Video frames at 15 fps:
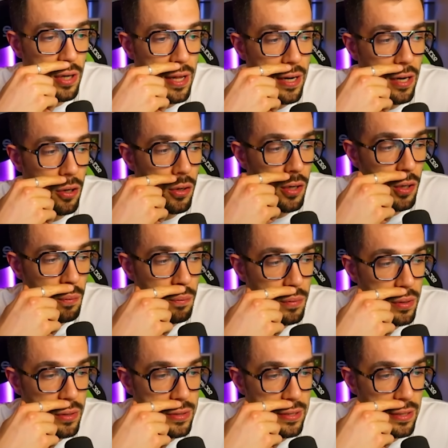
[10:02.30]
l'Ere Lori non
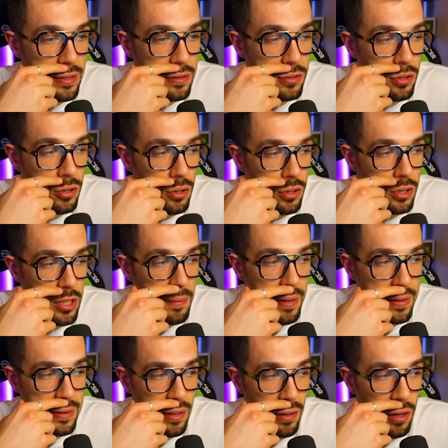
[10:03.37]
mi sento di
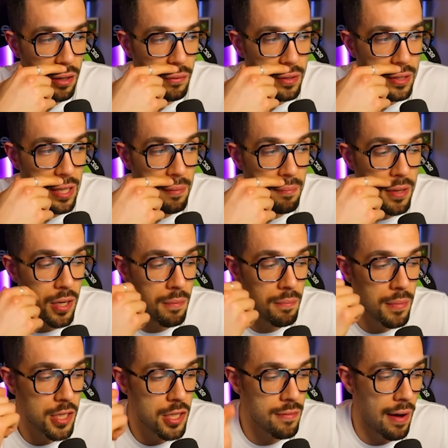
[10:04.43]
metterla, quindi almeno in B ci